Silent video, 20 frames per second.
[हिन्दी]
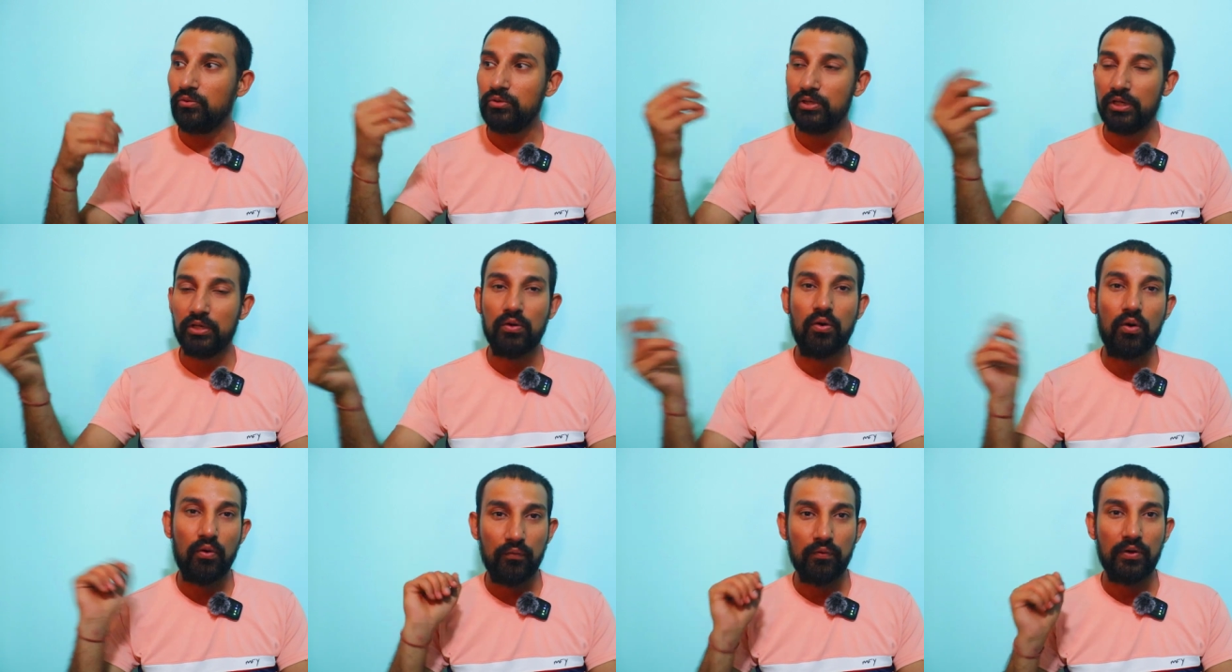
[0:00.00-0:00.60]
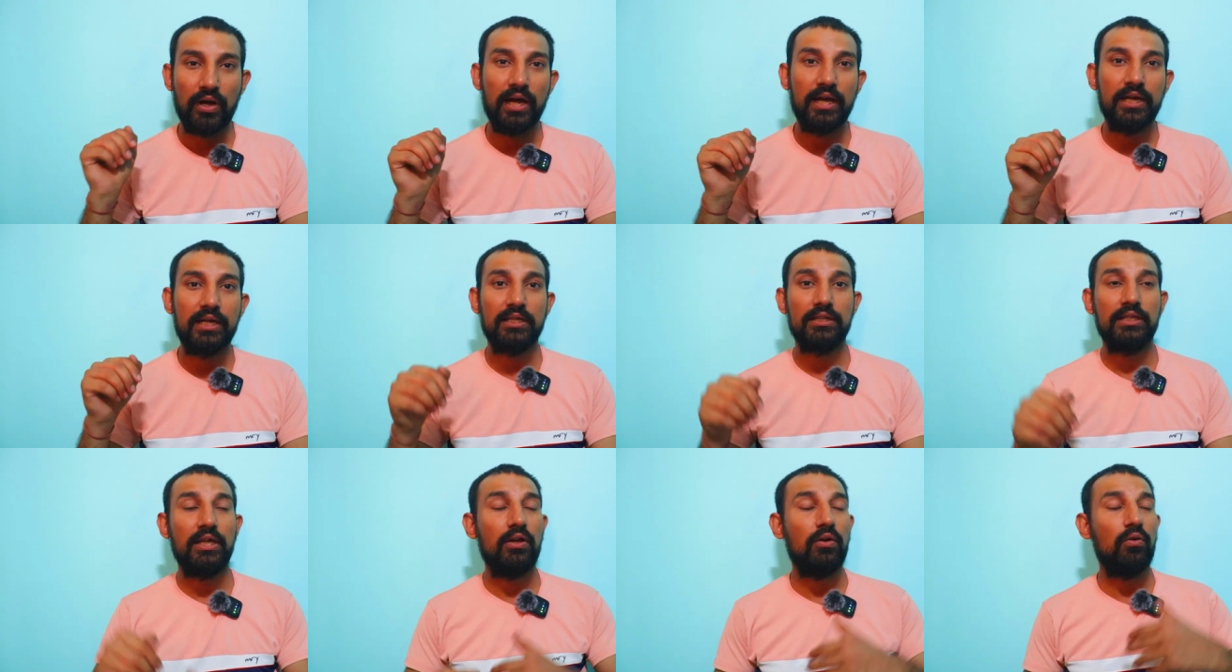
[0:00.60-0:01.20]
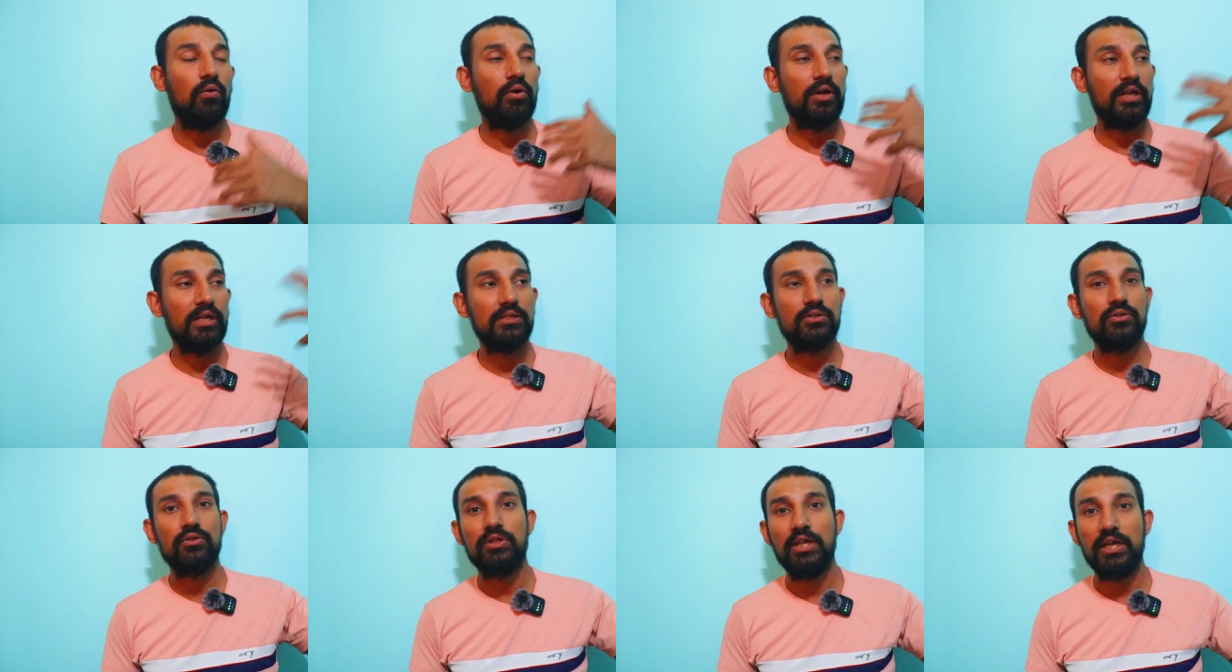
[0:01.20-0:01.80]
उसे खौफ खाए या
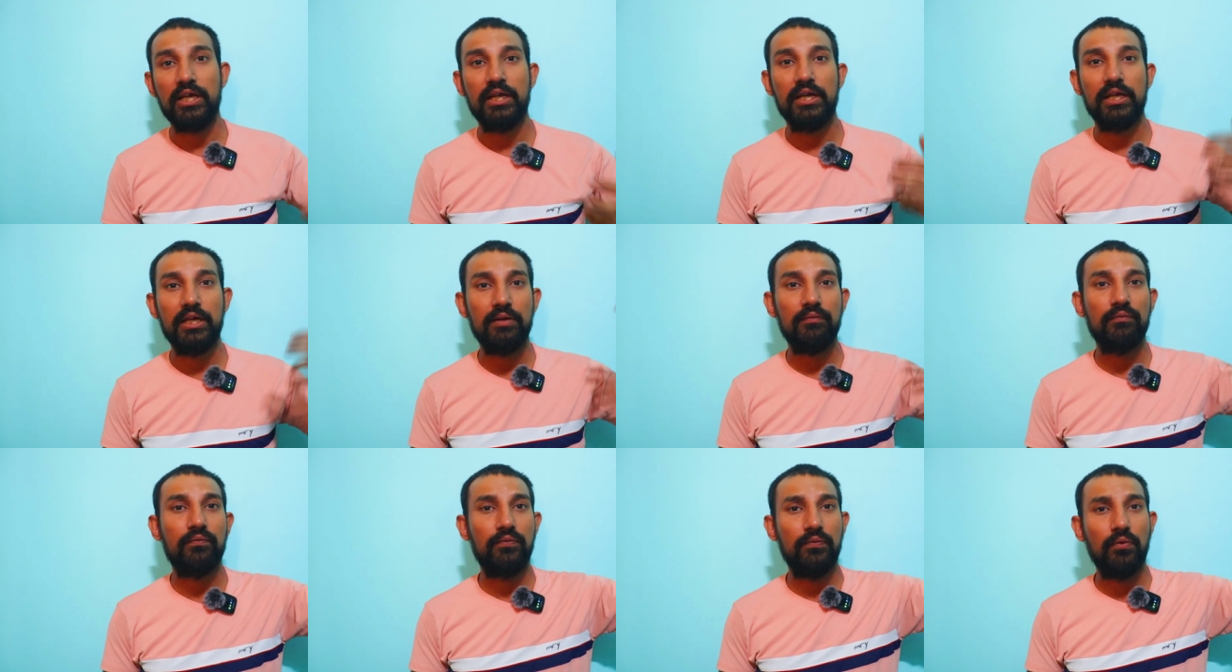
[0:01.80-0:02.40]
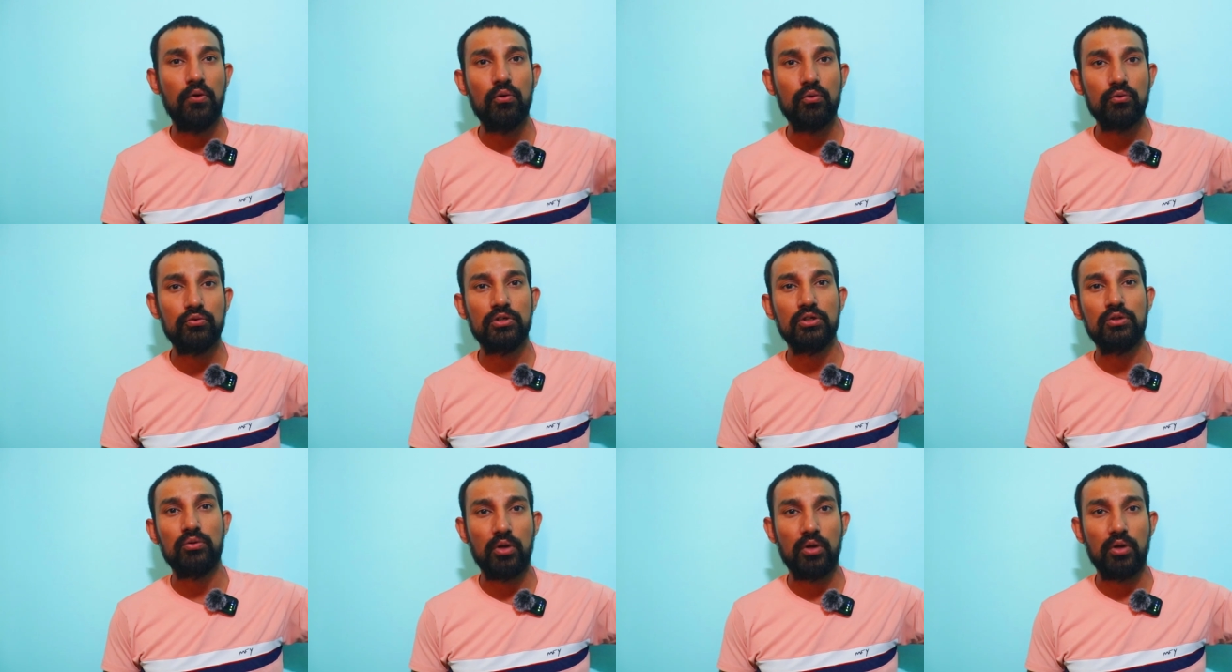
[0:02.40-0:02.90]
ऑडियंस जो देख रही है वो उसे